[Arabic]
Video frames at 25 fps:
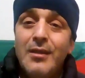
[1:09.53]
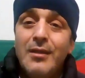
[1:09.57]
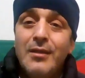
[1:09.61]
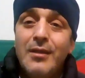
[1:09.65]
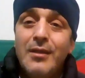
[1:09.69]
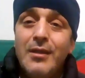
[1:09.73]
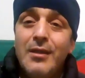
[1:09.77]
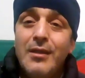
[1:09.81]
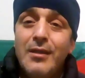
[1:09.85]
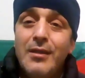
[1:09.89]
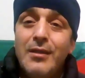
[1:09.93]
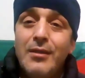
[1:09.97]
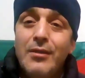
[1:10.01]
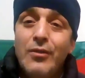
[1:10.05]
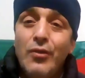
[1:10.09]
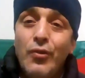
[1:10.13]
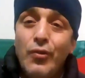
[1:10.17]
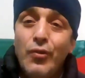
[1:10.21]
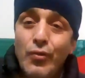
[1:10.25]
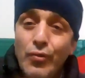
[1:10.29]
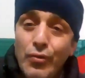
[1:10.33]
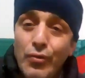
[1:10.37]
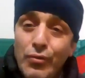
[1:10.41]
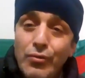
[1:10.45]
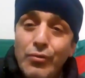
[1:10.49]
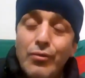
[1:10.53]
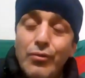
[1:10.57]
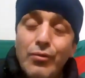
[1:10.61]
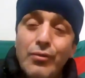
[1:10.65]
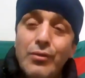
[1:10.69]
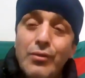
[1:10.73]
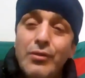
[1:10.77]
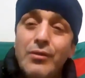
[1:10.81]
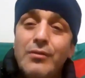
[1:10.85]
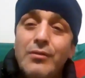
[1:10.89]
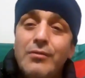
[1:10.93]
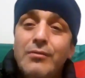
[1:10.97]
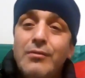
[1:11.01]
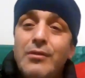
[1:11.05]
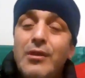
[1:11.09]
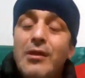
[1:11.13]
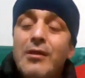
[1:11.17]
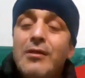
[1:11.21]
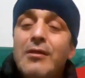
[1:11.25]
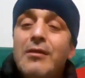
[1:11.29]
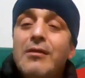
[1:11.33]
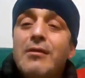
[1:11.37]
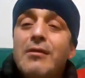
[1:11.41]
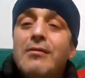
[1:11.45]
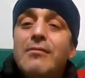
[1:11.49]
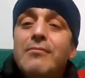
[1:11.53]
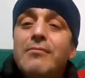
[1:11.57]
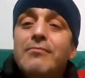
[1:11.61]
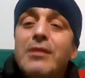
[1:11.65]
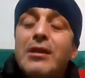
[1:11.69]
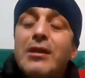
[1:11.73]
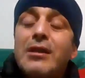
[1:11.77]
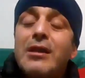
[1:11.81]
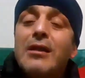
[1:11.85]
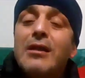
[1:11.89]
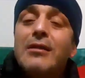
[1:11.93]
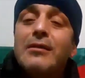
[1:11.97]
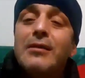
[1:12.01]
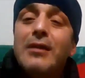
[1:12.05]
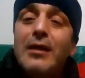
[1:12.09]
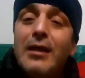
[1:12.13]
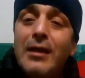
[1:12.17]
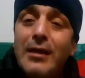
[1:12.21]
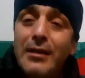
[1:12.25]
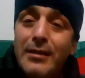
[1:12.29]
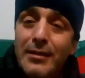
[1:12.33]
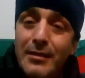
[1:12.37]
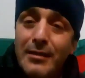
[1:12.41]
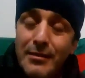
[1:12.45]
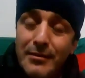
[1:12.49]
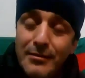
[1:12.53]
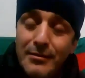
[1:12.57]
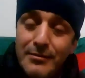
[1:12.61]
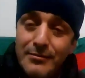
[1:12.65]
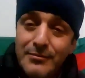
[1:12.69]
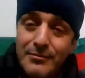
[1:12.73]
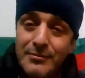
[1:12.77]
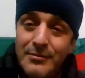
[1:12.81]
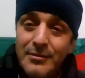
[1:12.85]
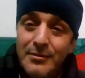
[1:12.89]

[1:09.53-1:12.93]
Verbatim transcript: لا حلول لا مكان تحية